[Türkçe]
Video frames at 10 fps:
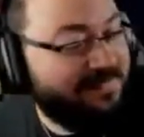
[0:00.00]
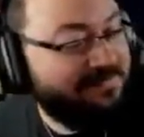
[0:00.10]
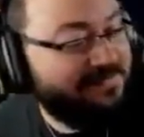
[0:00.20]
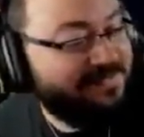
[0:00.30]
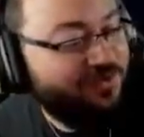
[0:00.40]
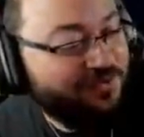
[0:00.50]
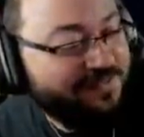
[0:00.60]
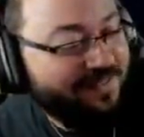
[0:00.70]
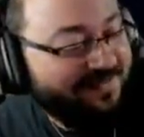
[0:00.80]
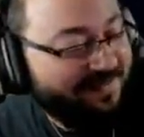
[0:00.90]
Kıbrıslı yok
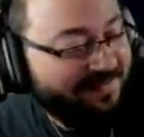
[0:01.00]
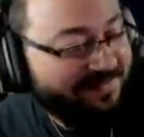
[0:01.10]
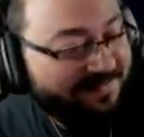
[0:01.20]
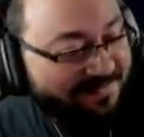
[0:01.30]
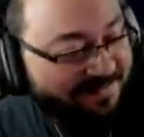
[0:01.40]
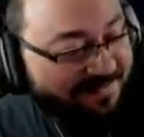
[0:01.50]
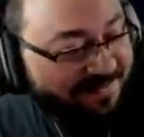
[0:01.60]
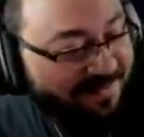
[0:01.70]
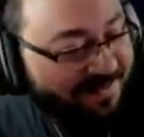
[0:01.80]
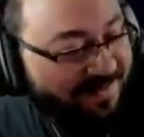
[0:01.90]
zaten.
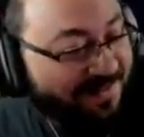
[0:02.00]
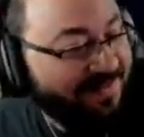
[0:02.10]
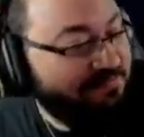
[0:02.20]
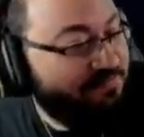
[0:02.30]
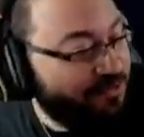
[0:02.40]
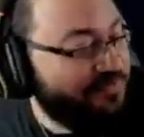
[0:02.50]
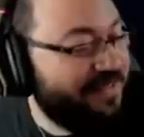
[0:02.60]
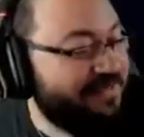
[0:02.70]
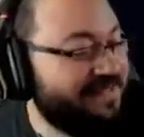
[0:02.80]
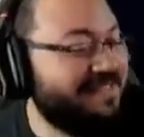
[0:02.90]
Boş
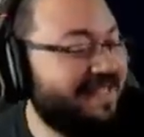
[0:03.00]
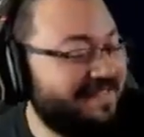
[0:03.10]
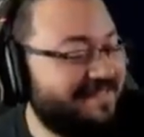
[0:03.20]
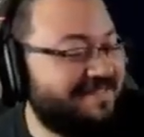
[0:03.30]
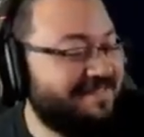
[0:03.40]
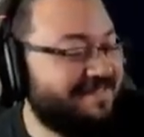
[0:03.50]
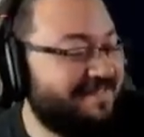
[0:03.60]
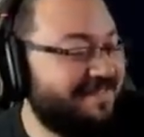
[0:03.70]
ver bak sen git.